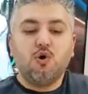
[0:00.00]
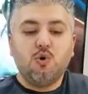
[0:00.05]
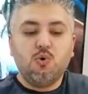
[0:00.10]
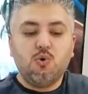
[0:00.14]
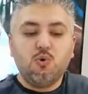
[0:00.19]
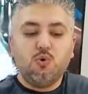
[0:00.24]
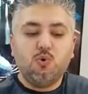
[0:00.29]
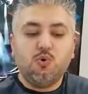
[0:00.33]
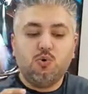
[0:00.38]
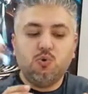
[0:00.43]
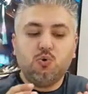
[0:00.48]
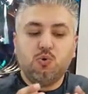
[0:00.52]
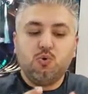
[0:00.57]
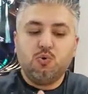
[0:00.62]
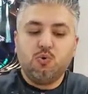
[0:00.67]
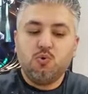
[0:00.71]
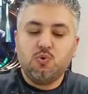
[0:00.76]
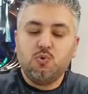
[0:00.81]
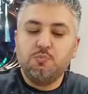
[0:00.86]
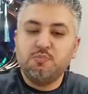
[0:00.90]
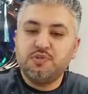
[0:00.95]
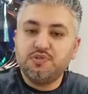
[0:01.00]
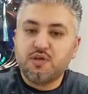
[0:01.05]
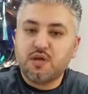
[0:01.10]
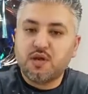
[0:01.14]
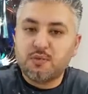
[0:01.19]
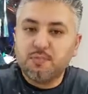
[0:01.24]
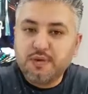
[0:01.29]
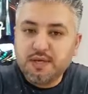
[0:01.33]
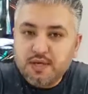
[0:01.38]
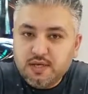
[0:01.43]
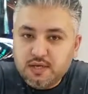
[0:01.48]

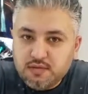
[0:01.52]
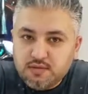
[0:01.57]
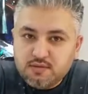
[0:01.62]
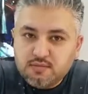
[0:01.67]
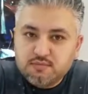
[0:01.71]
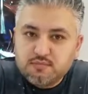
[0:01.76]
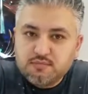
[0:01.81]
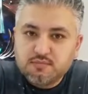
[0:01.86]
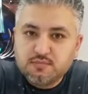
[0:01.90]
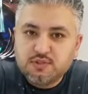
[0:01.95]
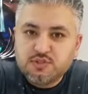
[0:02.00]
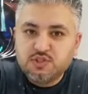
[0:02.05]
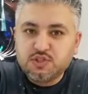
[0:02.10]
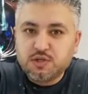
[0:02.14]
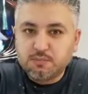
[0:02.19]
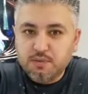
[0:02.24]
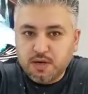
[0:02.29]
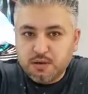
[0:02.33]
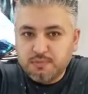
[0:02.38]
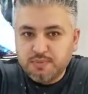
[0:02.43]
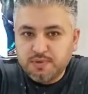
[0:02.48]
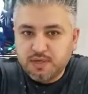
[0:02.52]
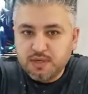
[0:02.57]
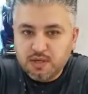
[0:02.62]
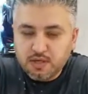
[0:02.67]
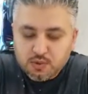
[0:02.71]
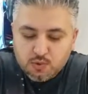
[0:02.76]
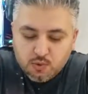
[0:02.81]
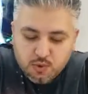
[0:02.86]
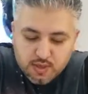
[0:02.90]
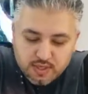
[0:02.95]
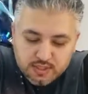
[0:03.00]
ومترقبين من شبابنا
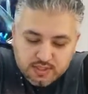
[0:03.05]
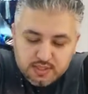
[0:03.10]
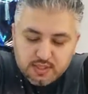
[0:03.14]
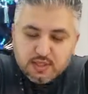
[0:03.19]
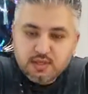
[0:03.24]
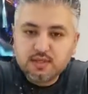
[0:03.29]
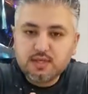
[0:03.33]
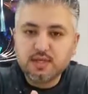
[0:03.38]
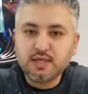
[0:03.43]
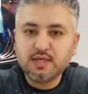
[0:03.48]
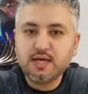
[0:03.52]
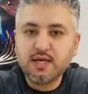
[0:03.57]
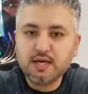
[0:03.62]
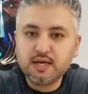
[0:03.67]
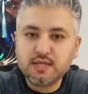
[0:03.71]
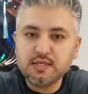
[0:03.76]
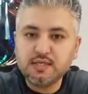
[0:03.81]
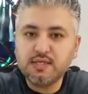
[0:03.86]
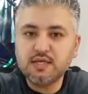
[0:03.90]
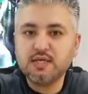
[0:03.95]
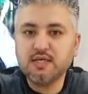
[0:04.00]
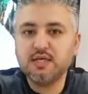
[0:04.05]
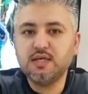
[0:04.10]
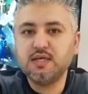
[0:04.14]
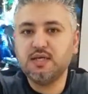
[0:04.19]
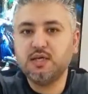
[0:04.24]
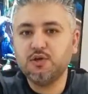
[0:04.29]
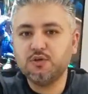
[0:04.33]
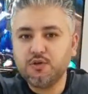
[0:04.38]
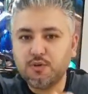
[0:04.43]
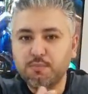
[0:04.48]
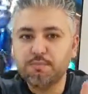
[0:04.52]
الكويتي انه انه
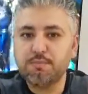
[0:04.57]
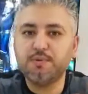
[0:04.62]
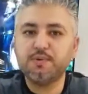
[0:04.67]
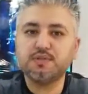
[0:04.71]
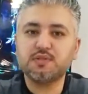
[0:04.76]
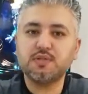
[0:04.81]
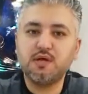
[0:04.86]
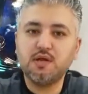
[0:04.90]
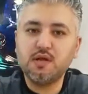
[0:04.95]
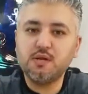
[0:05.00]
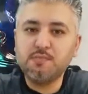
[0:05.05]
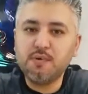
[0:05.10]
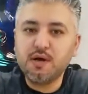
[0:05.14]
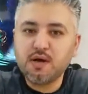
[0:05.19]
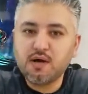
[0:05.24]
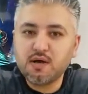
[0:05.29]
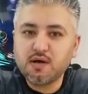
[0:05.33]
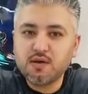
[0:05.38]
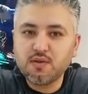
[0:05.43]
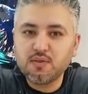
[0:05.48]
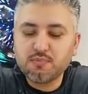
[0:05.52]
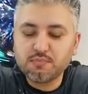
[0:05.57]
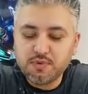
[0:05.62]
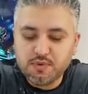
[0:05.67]
يضبط هالمعارض